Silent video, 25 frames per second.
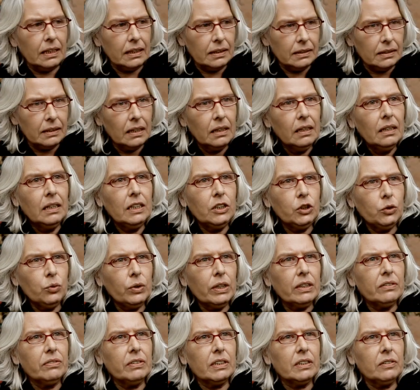heißt, ich
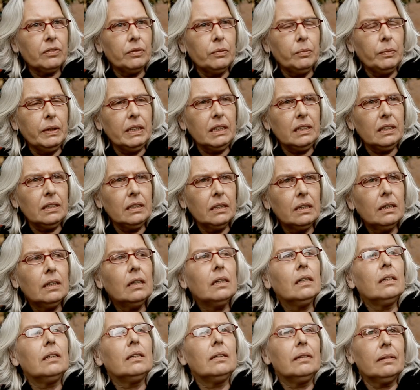tue etwas für mich
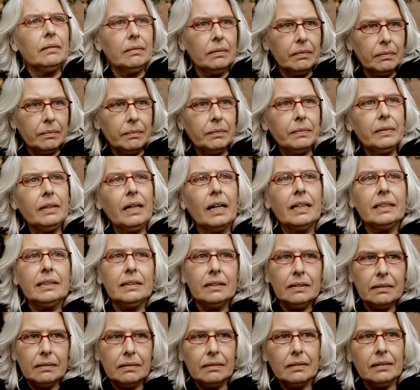im
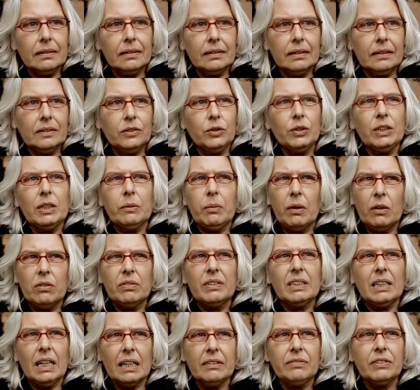Gleichen äh, tue ich aber auch
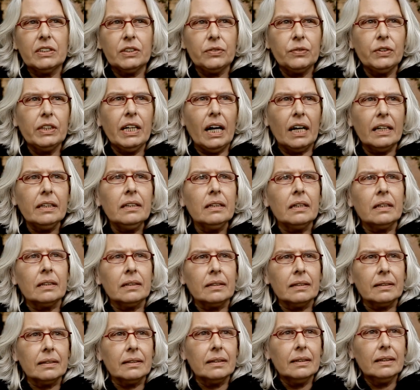etwas für die
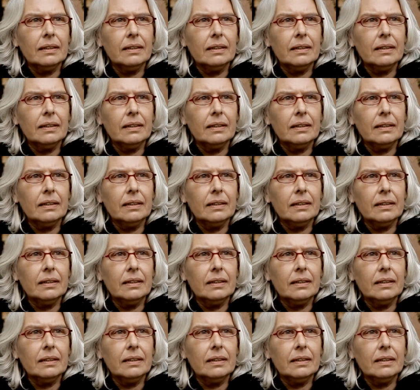anderen.